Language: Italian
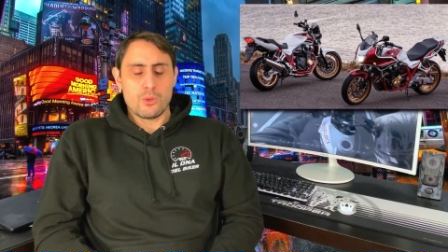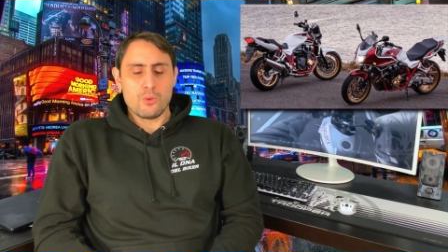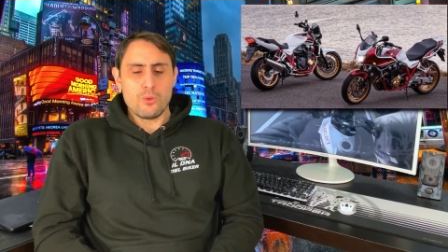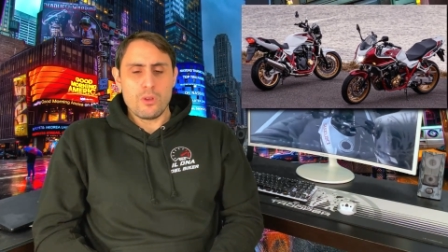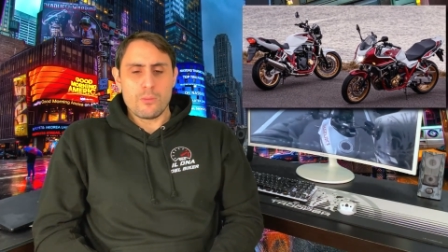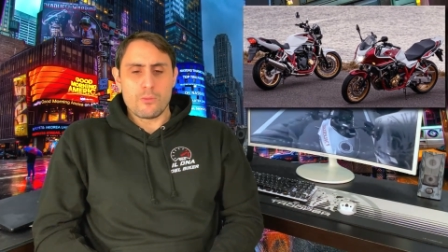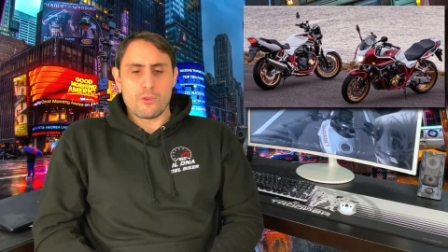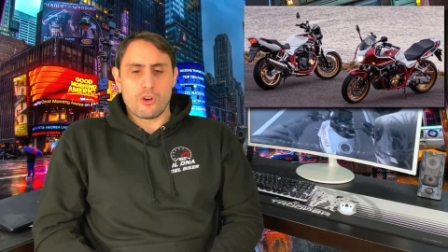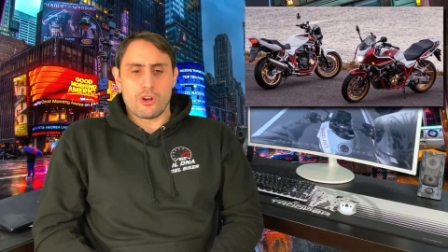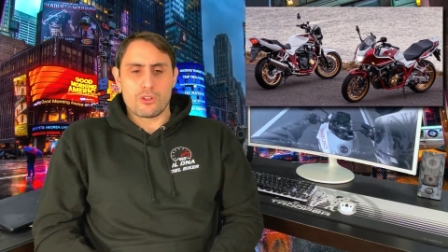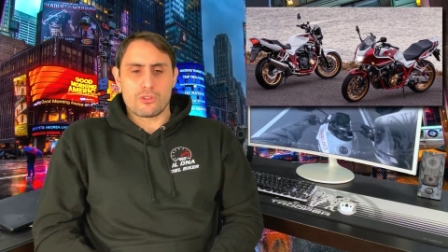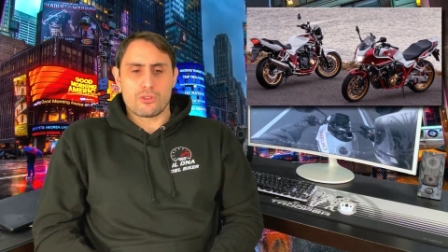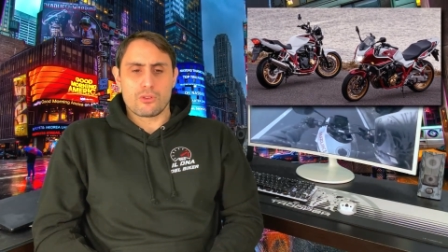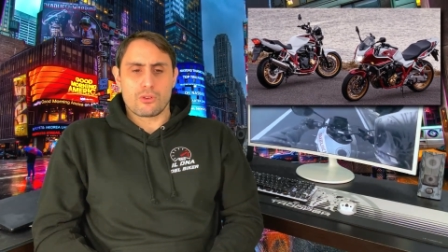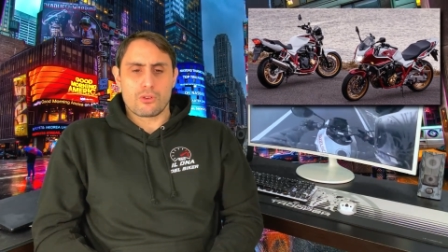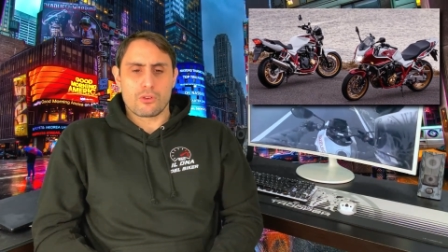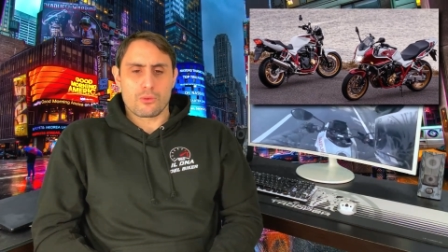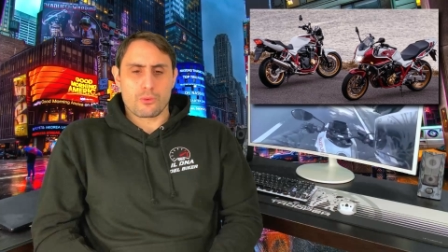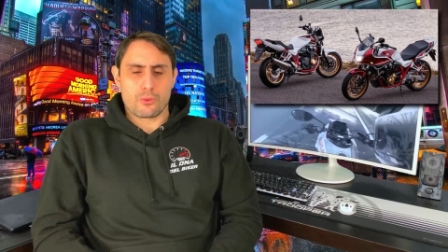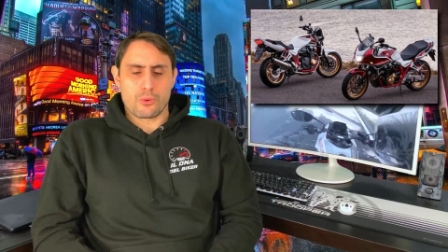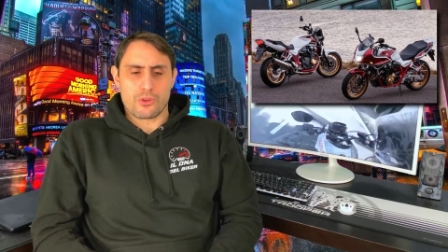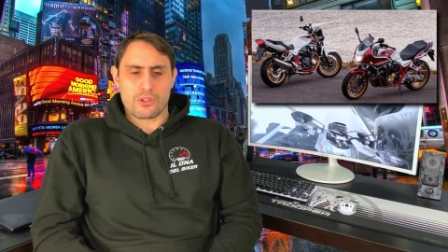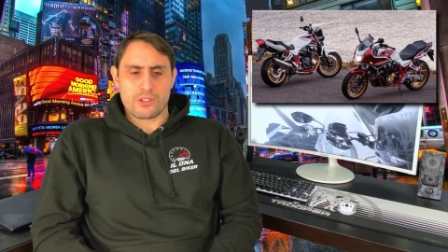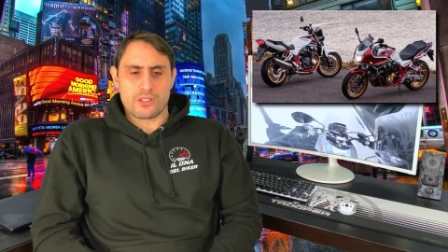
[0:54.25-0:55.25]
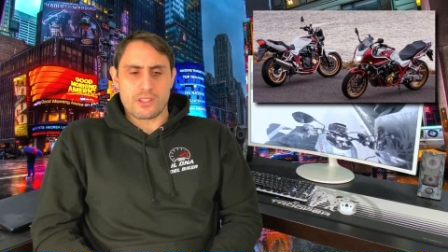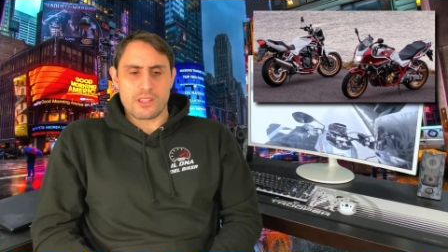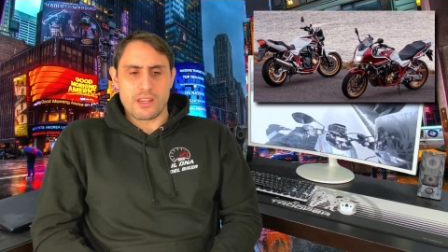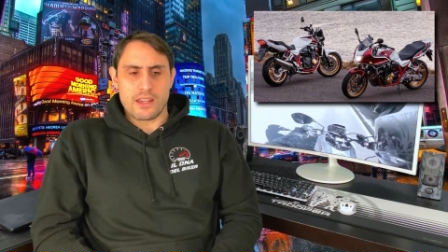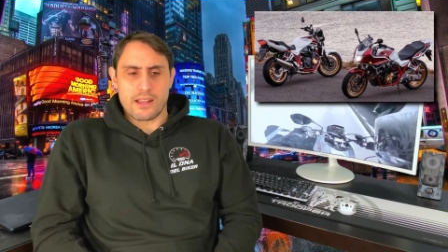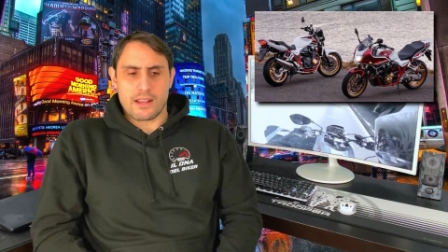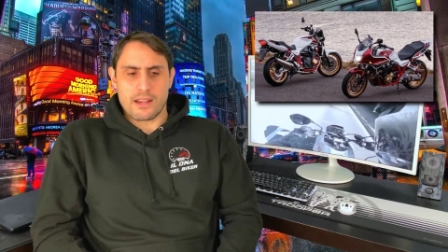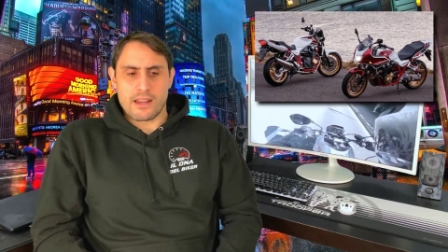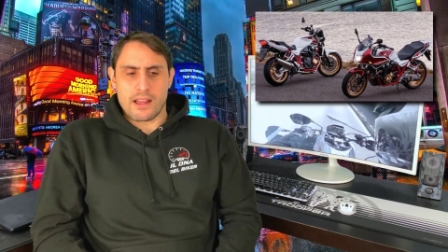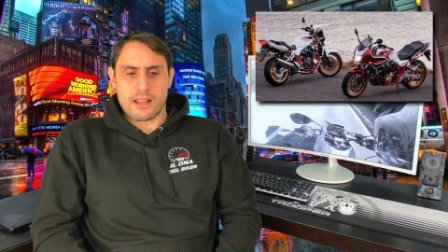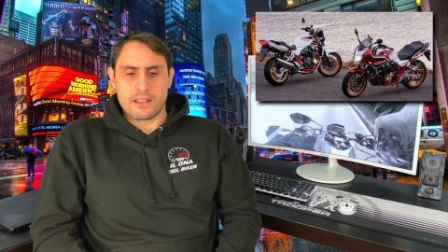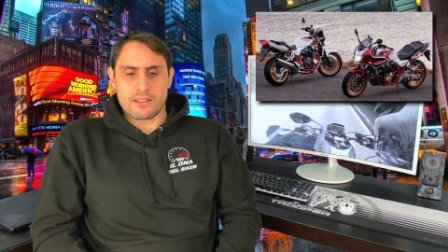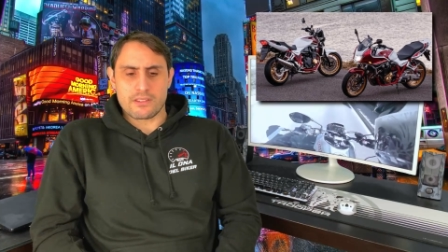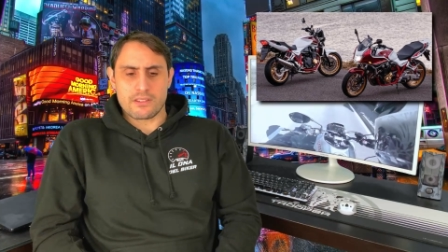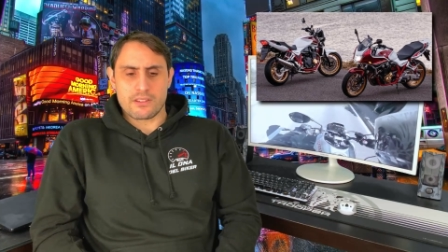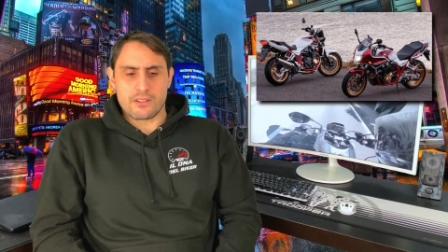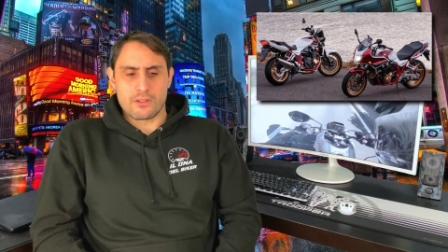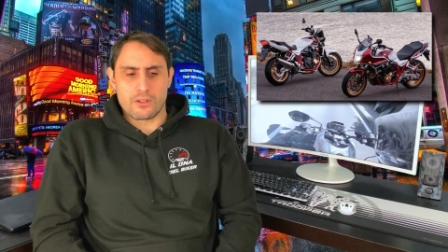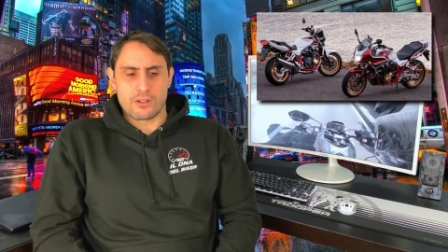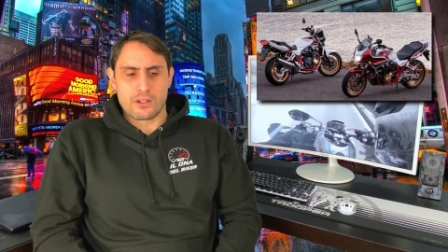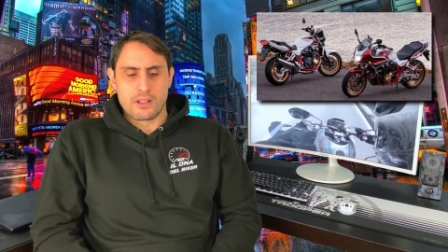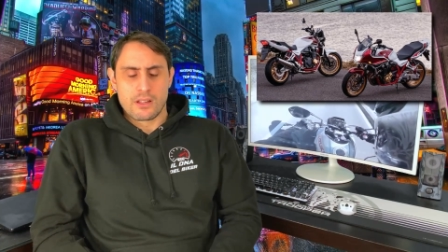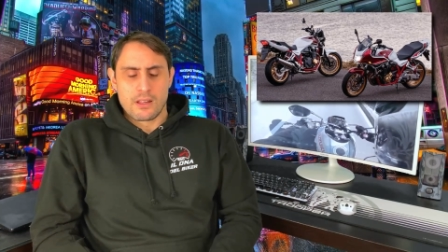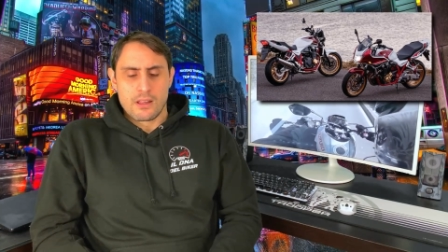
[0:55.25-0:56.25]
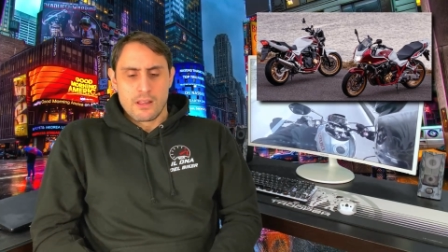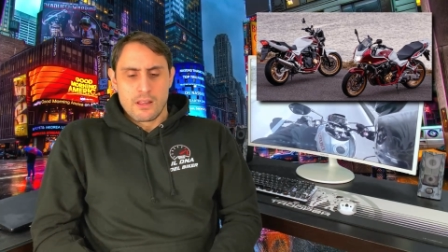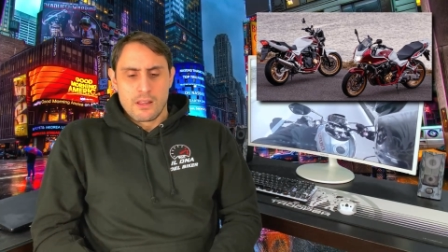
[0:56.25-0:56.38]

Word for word: due moto con uno stile classico.